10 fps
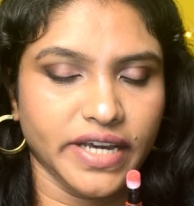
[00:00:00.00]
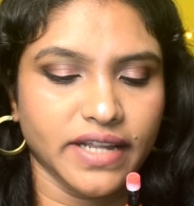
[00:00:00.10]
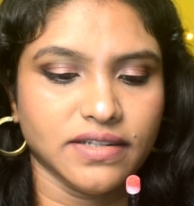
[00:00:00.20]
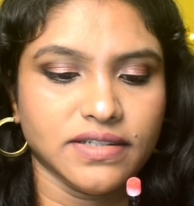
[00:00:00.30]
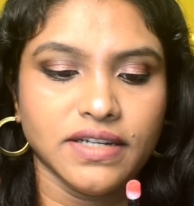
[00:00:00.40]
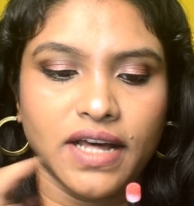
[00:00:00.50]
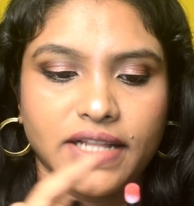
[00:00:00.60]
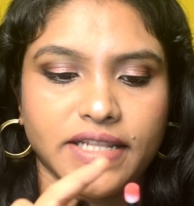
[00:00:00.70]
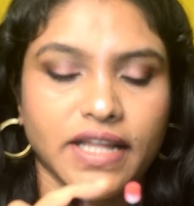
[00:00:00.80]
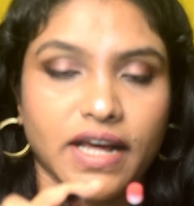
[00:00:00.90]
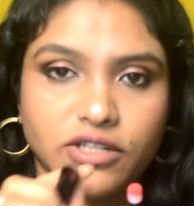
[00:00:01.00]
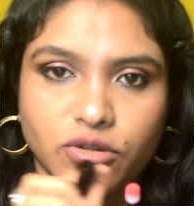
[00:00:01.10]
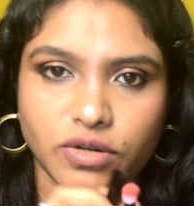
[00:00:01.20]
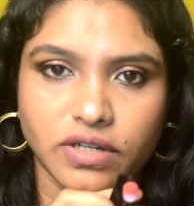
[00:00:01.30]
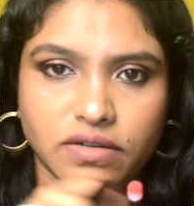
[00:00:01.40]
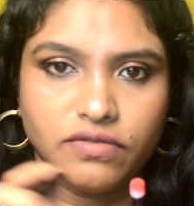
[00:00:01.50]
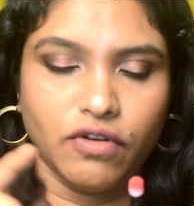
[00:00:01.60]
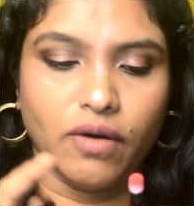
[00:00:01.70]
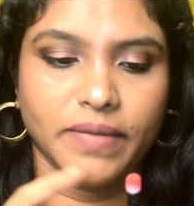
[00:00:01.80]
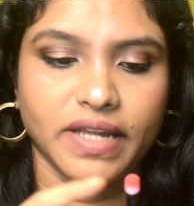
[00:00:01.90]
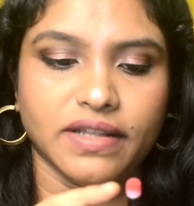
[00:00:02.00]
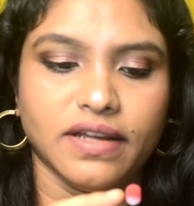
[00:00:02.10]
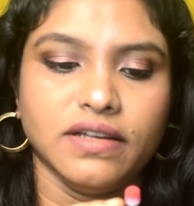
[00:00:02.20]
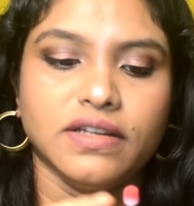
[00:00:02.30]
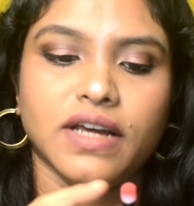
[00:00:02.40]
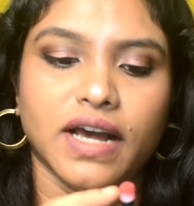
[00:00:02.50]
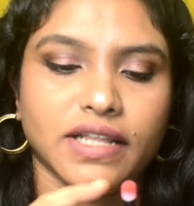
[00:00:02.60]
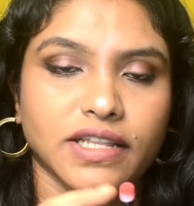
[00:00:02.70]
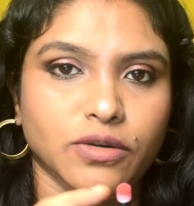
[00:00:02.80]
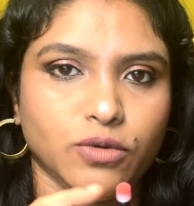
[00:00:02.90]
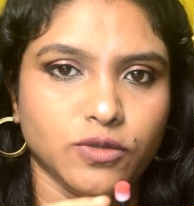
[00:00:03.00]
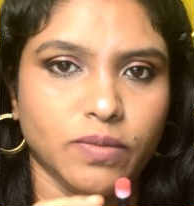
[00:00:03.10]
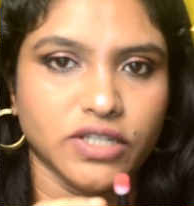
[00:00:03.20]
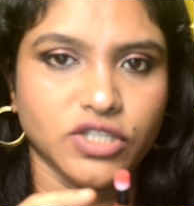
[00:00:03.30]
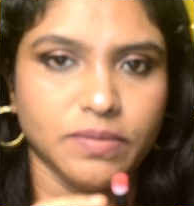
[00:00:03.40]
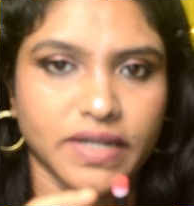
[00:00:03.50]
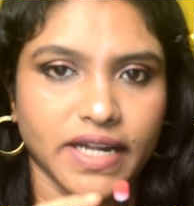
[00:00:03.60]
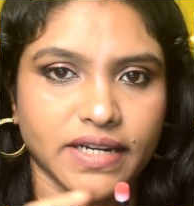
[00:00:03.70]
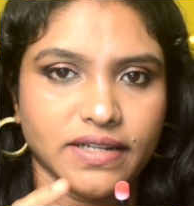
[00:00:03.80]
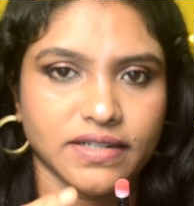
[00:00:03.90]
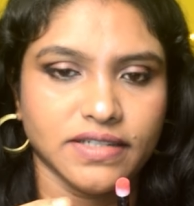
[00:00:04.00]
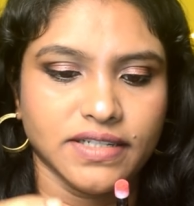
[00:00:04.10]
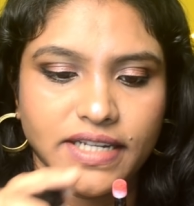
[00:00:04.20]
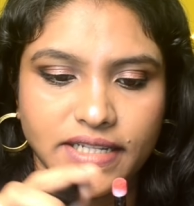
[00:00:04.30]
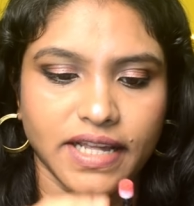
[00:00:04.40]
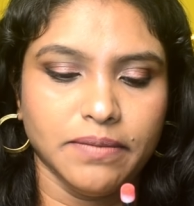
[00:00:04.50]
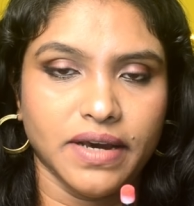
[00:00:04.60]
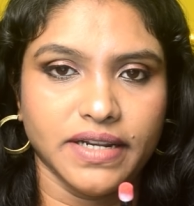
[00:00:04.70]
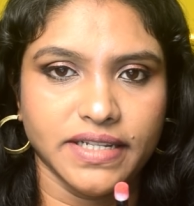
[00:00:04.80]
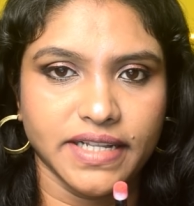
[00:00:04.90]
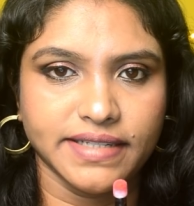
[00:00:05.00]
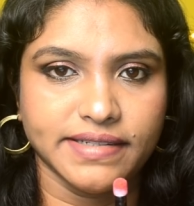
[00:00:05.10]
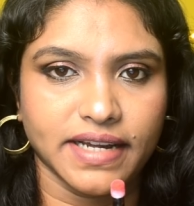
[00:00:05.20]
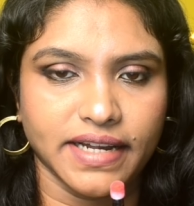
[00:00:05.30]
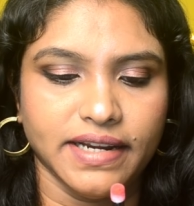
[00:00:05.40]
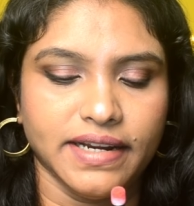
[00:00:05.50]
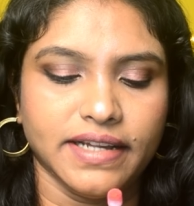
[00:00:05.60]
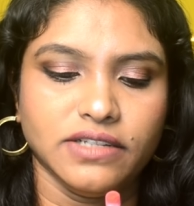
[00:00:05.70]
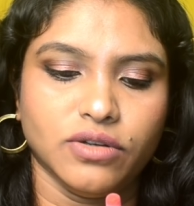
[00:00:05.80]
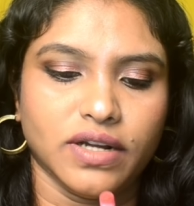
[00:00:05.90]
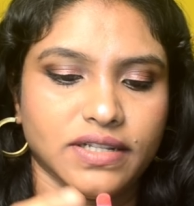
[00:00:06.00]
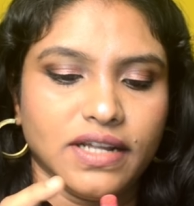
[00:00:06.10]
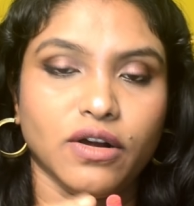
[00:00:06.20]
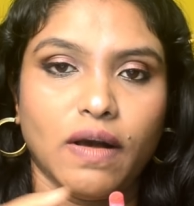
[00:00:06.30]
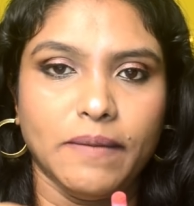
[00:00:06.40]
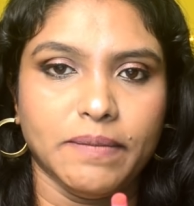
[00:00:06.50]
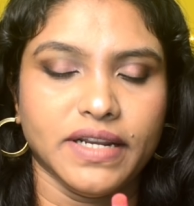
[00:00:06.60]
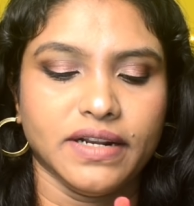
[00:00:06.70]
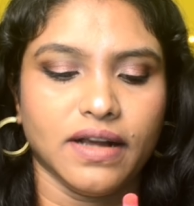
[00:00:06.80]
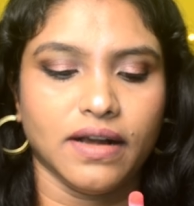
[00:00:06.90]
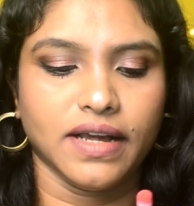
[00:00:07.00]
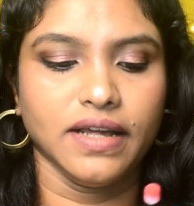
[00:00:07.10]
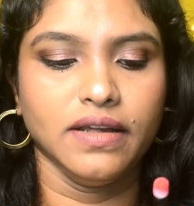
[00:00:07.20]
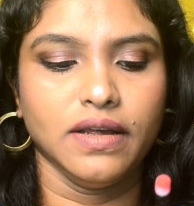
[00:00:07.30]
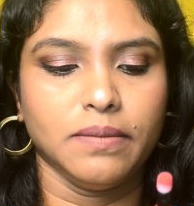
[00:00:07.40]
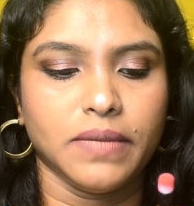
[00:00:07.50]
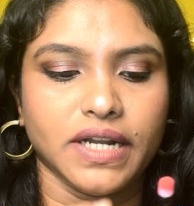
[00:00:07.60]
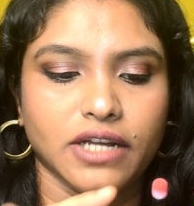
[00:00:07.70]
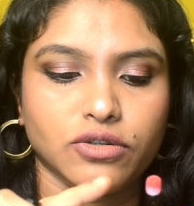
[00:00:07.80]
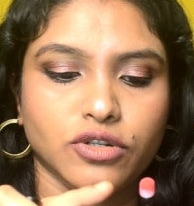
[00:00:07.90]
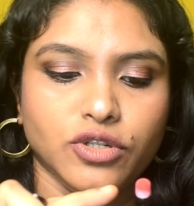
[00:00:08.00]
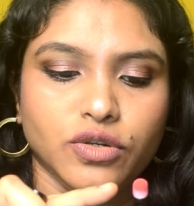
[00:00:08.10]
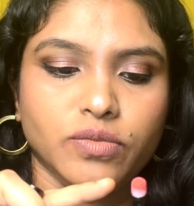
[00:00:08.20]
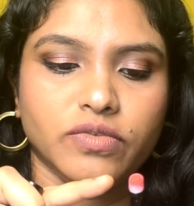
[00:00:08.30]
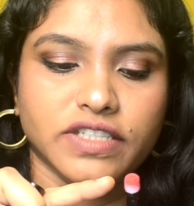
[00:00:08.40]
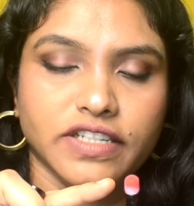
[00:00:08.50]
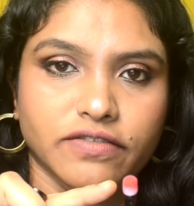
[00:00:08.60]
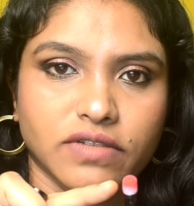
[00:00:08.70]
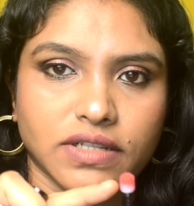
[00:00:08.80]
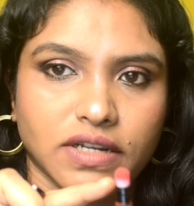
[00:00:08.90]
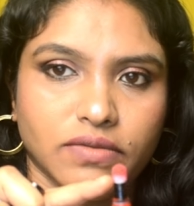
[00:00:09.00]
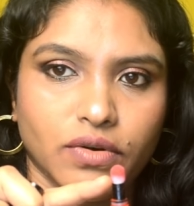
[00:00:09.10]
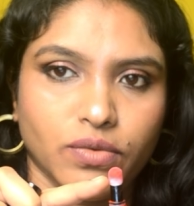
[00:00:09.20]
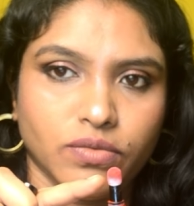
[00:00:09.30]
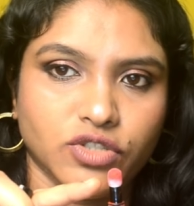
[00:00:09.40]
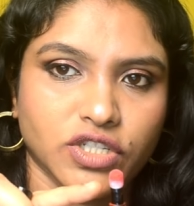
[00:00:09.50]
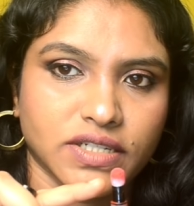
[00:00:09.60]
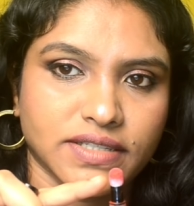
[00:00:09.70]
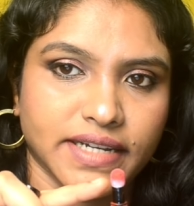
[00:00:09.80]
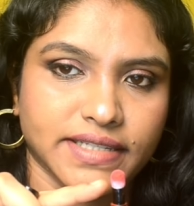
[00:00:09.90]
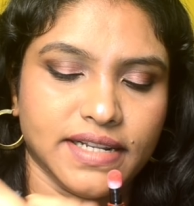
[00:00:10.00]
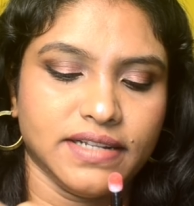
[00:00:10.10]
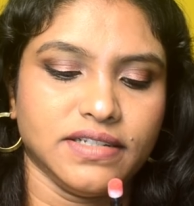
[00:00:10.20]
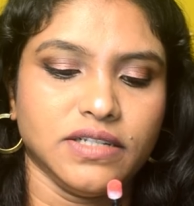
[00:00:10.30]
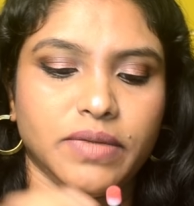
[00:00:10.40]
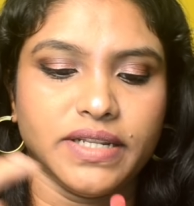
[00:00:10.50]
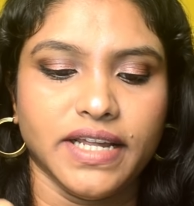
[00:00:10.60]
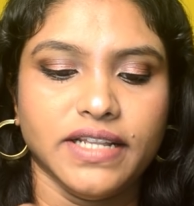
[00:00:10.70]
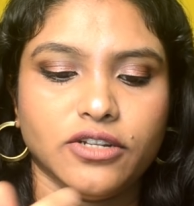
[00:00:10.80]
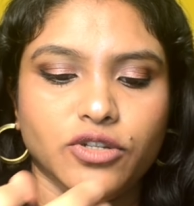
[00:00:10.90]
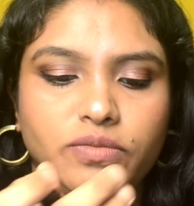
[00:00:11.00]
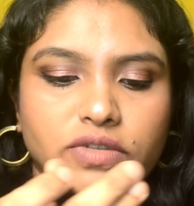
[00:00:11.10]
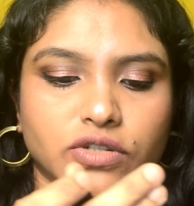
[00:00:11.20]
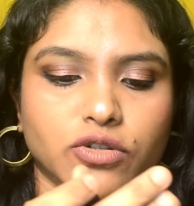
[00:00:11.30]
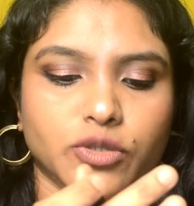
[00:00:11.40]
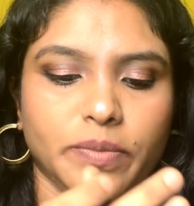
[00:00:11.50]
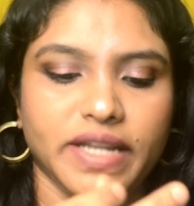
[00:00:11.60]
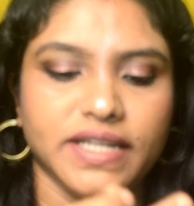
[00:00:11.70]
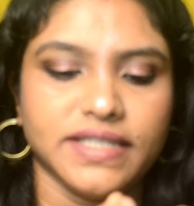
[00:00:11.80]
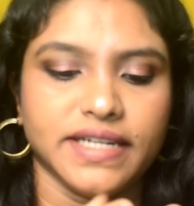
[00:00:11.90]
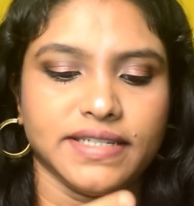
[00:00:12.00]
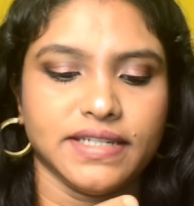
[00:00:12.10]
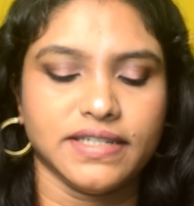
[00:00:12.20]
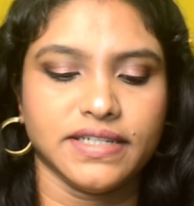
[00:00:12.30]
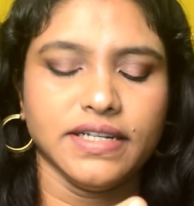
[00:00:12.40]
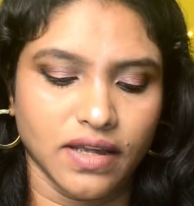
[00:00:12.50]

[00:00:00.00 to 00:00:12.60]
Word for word: ஆகிருந்தது அது அதோட ஃபார்மே தான் அதுலேயும் ஒரு ஸ்பஞ்ச் அப்ளிகேட்டர் இருந்தது இதே மாதிரி இதே ஸ்டைலில் ஸோ அதை தான் காப்பி பண்ணியிருக்காங்க பட் அதோட டியூப் வந்து இவ்வளோ தான் வரும் சின்ன சைஸில் இருந்தது பட் இந்த டியூப் வந்து கொஞ்சம் பெரிய சைஸில் இருக்குது